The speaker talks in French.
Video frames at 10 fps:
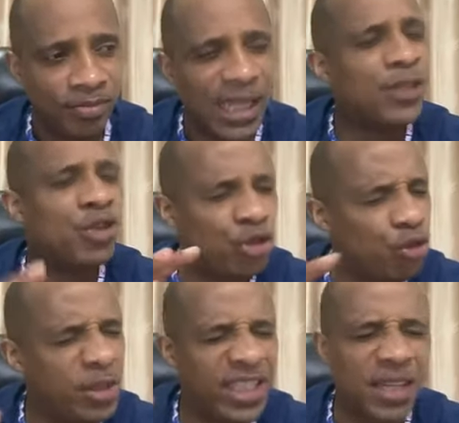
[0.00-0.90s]
être
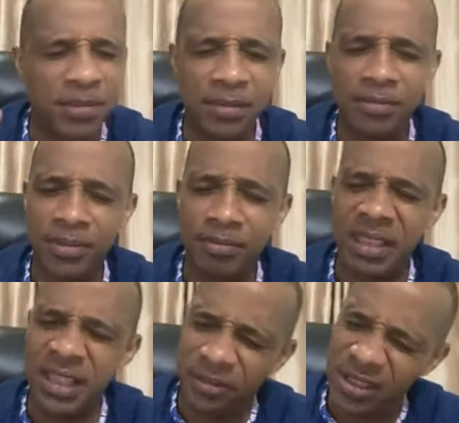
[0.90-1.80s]
utilisé même,
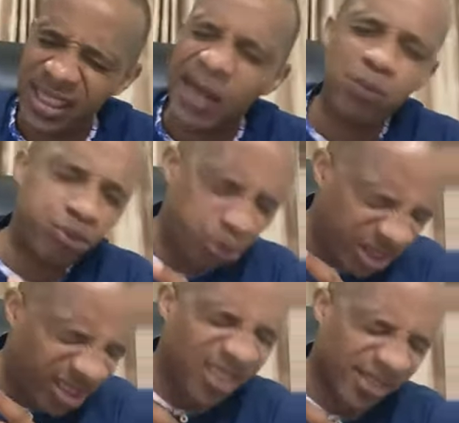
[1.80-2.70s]
manifester la
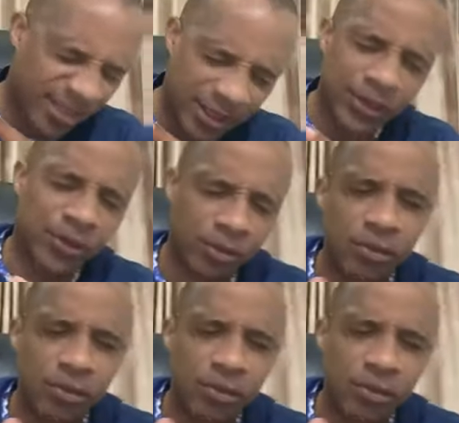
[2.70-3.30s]
puissance de Dieu